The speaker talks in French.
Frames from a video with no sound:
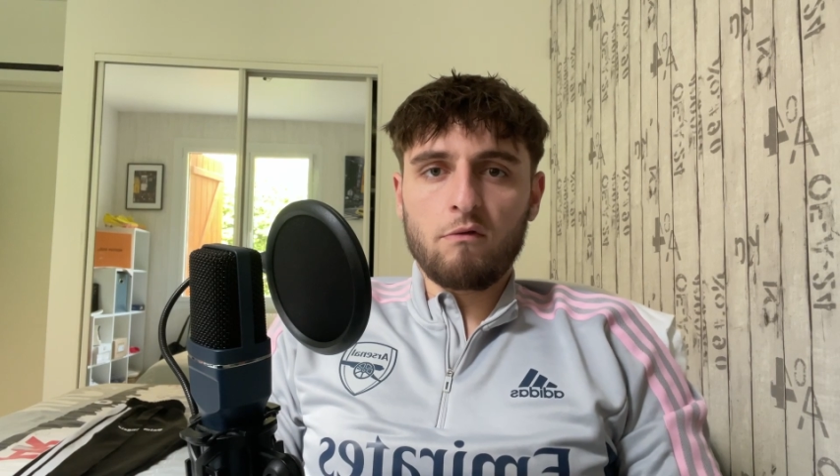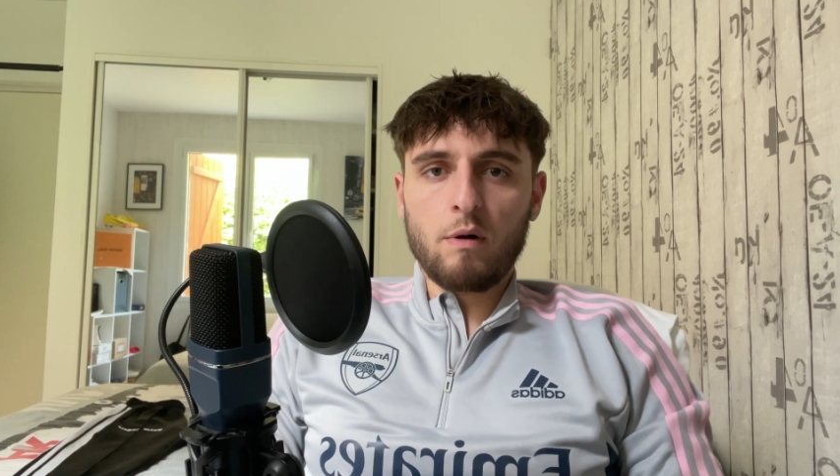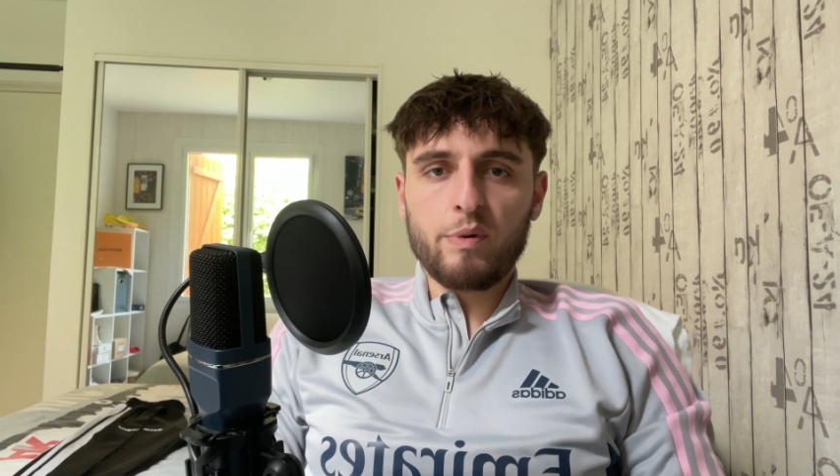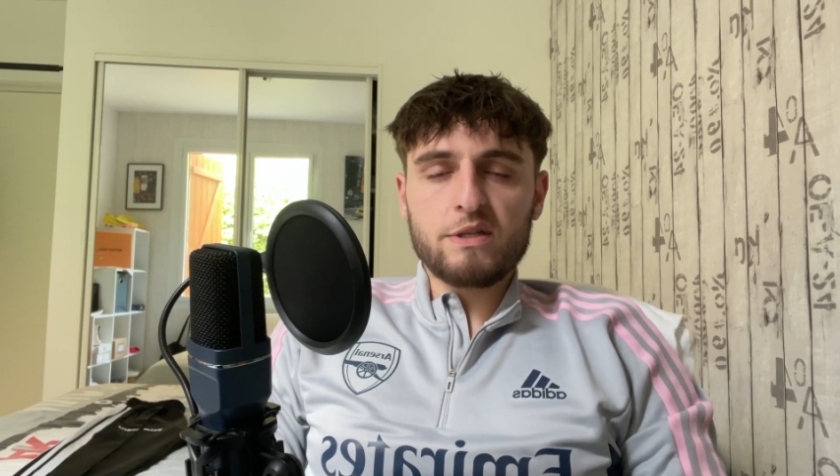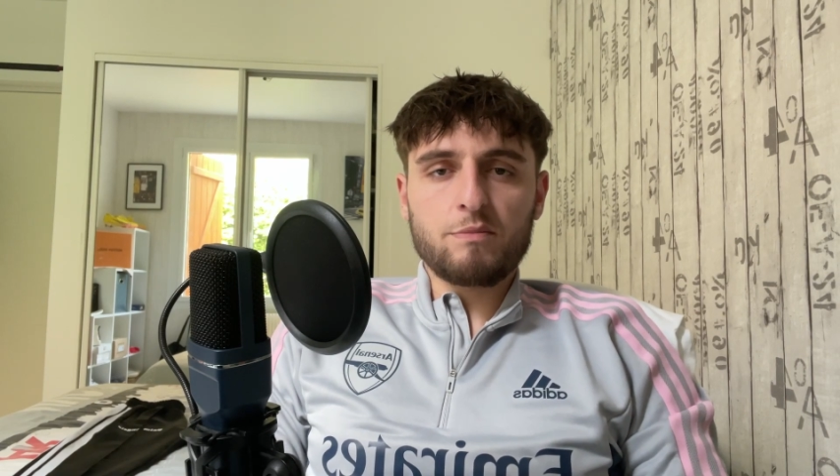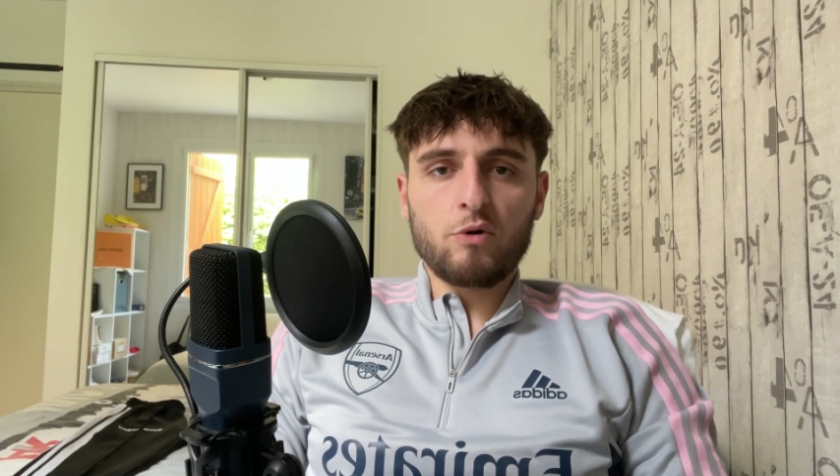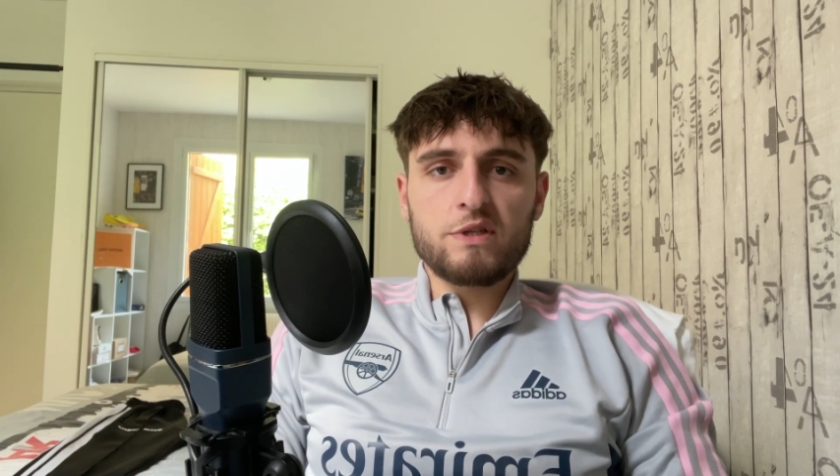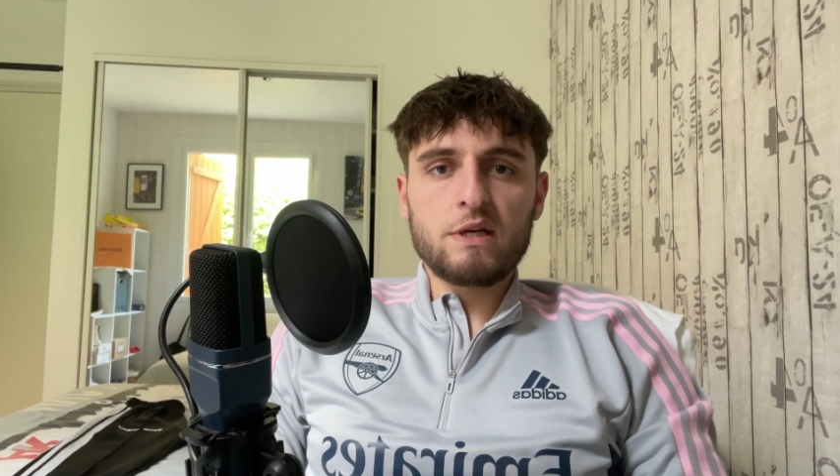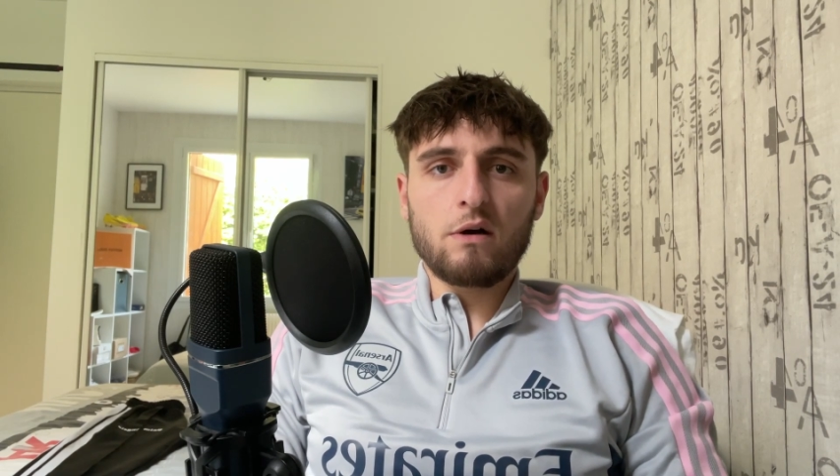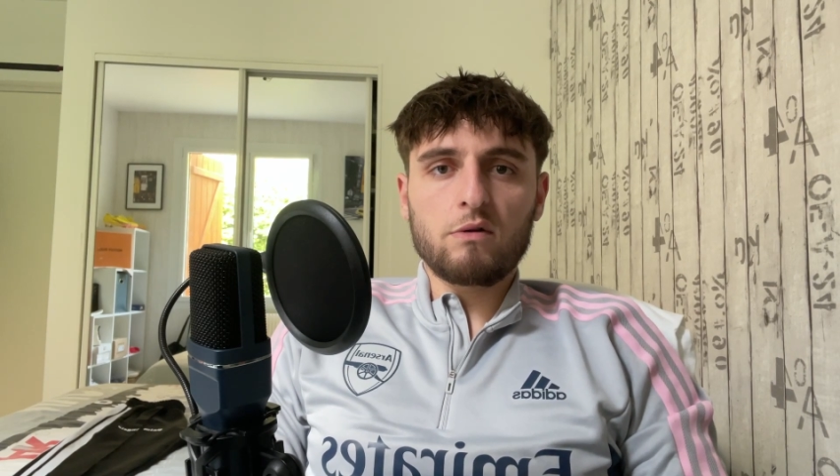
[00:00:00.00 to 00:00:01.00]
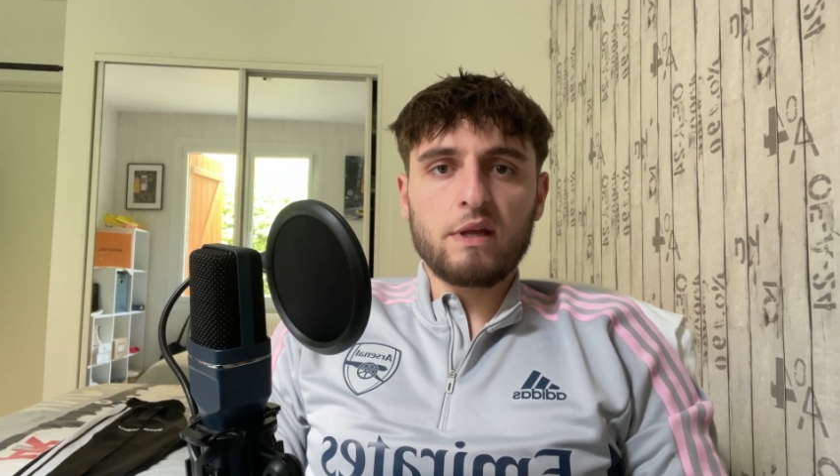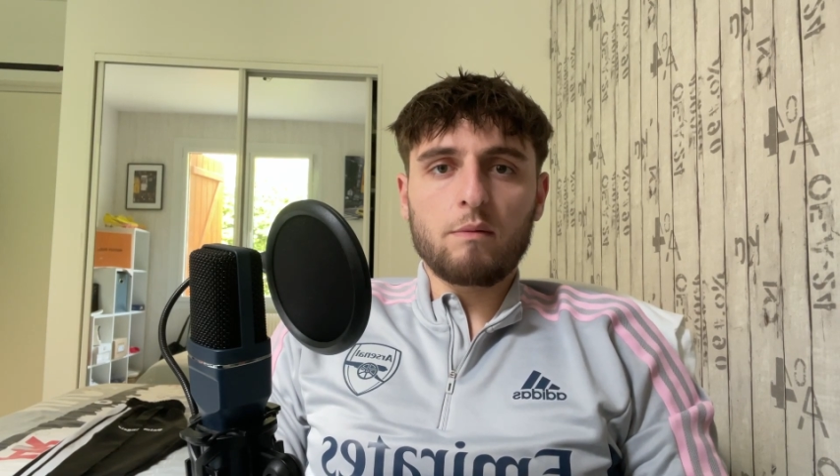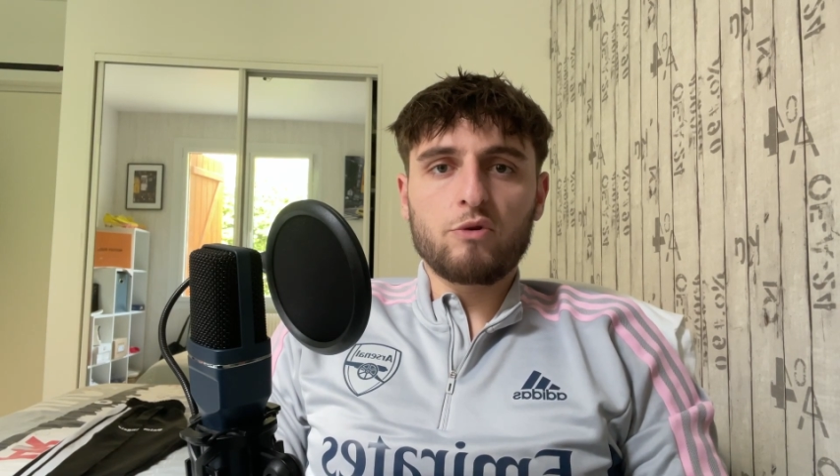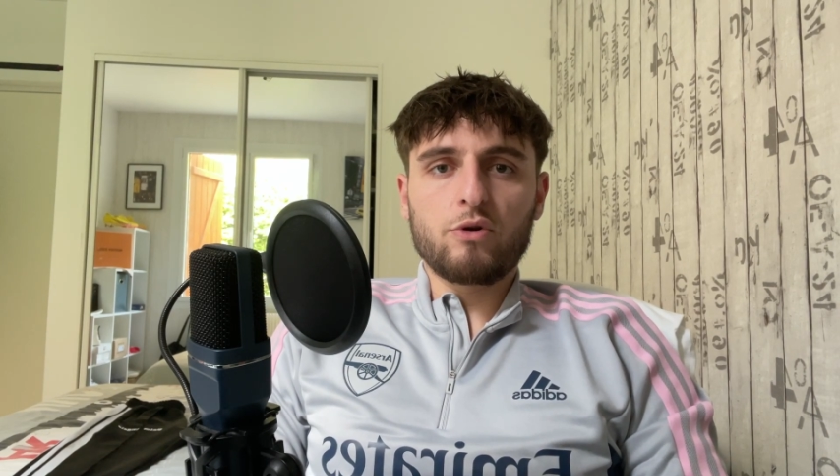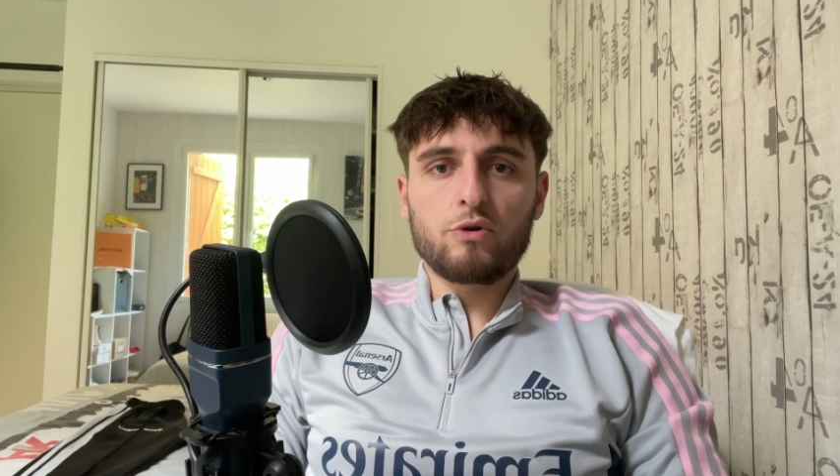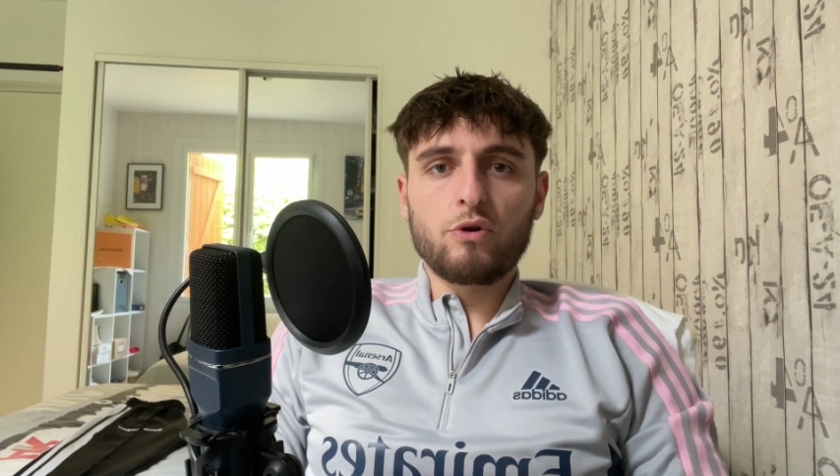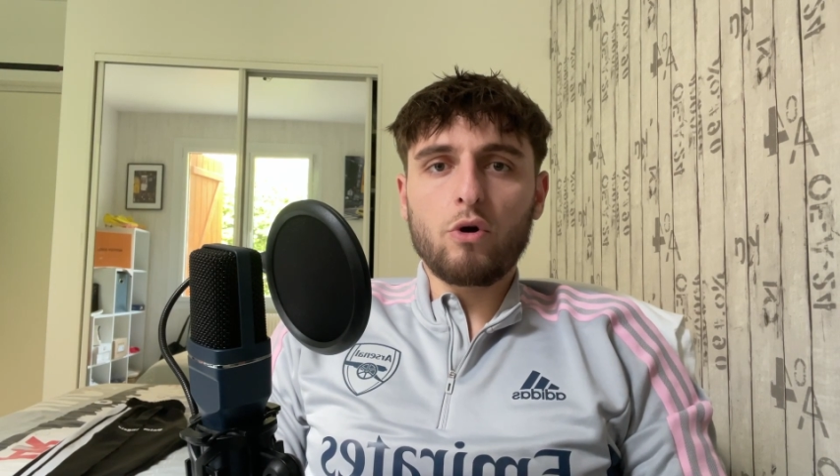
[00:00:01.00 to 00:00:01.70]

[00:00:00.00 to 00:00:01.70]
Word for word: on va pas se mentir, en termes de,